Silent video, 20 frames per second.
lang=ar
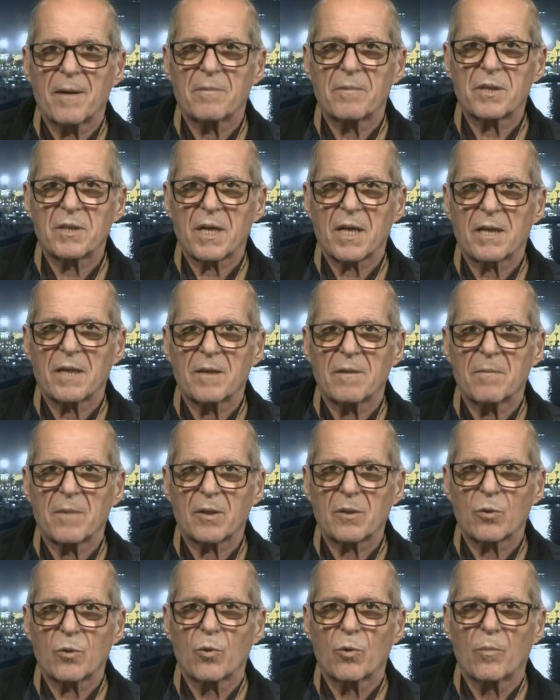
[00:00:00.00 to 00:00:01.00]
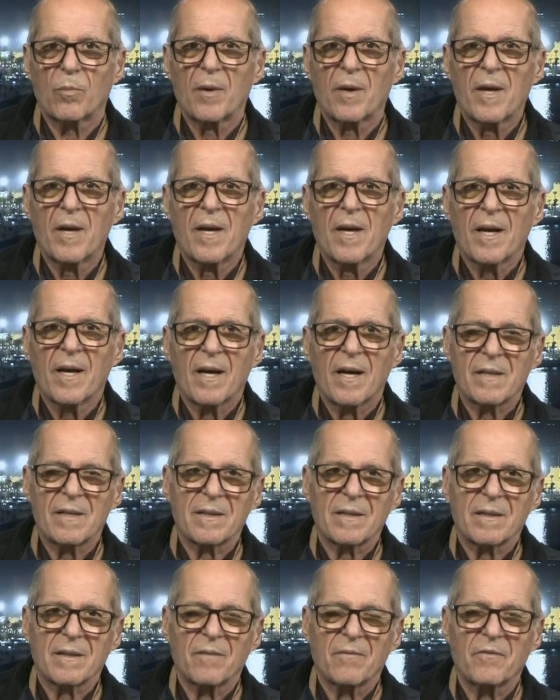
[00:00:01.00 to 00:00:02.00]
بالشكل المطلوب
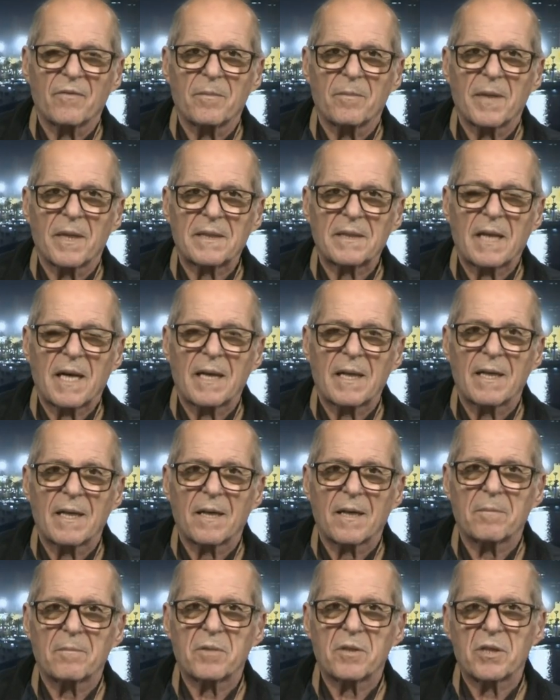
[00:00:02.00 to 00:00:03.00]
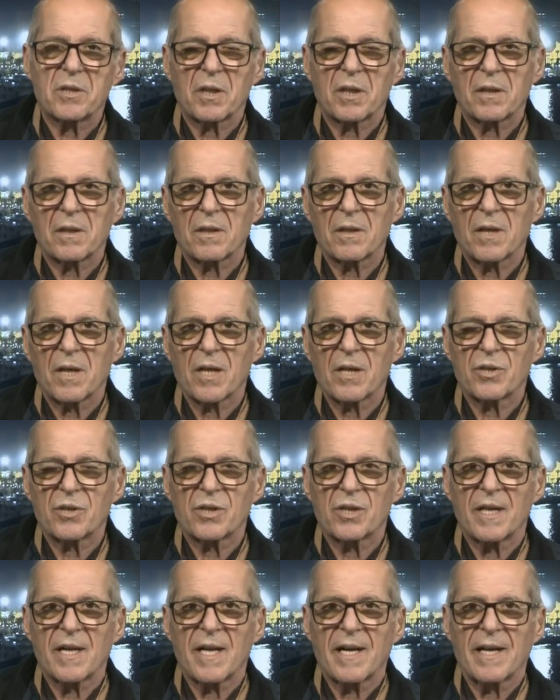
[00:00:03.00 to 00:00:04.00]
خاصة فيما يتعلق بالشق
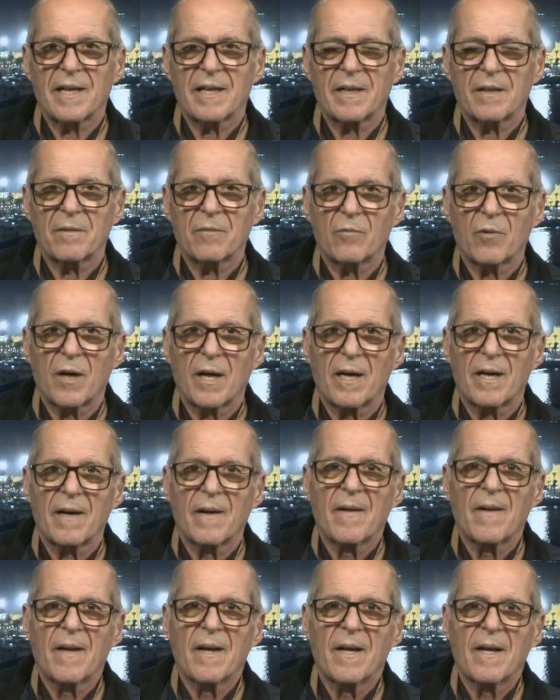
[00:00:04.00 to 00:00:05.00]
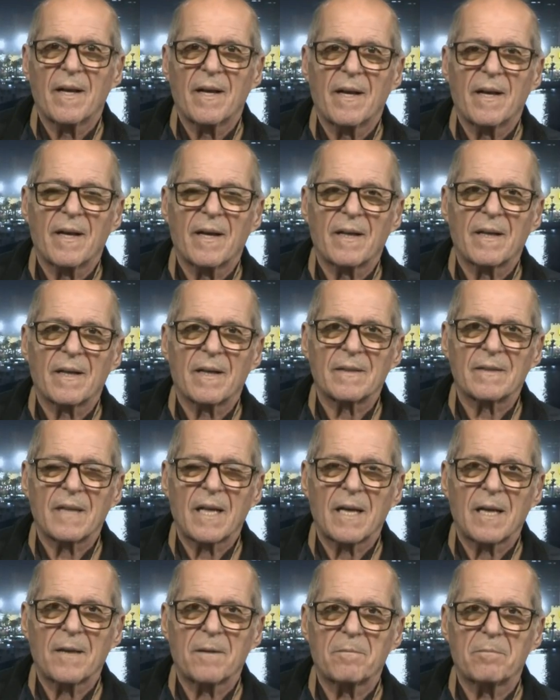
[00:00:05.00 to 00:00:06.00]
الجنائي
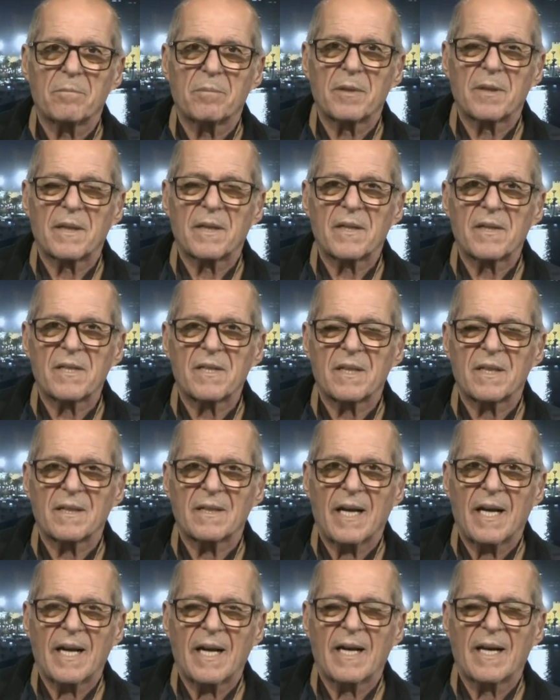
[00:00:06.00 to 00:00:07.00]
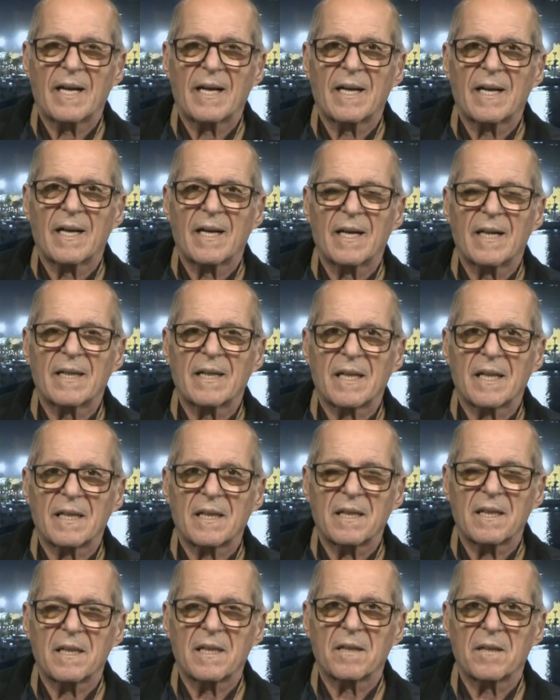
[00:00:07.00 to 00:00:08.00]
وطلب استدعاء
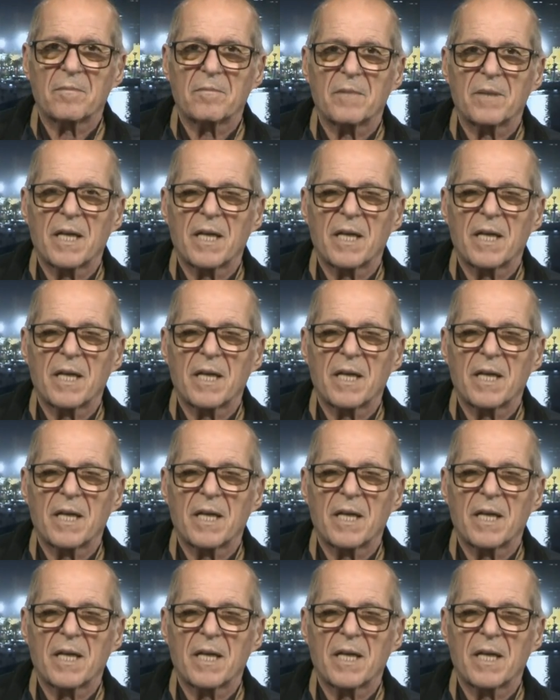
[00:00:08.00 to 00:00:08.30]
الكثير من